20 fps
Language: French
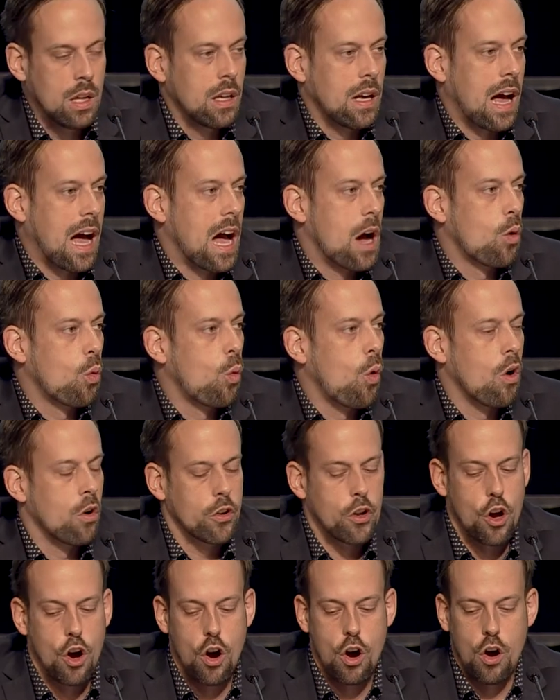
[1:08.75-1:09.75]
hein, où on
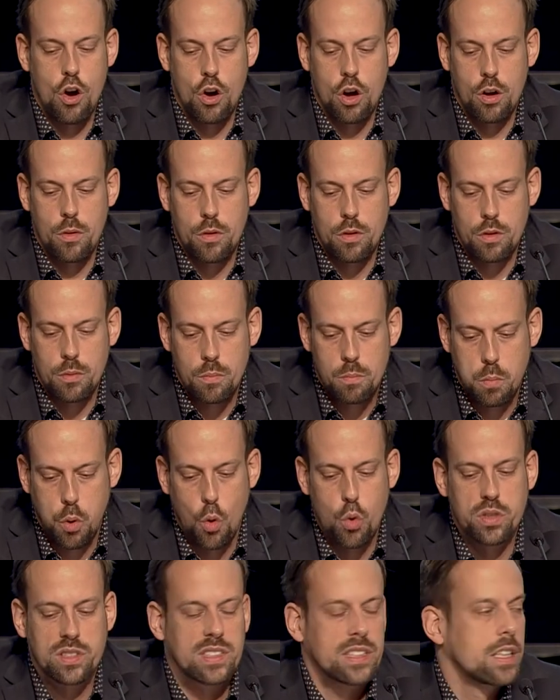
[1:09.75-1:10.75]
a
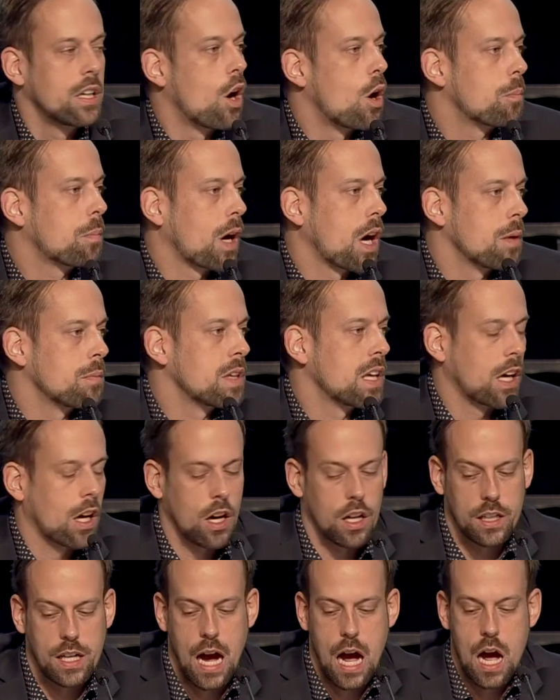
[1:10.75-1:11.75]
posé un premier
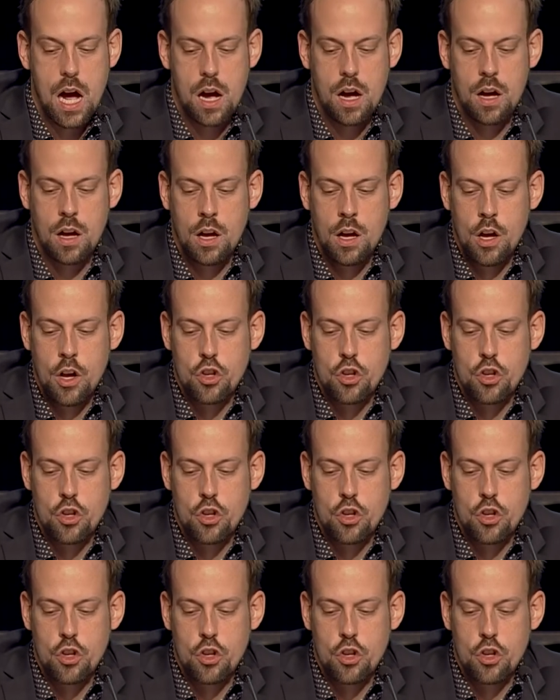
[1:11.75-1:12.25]
regard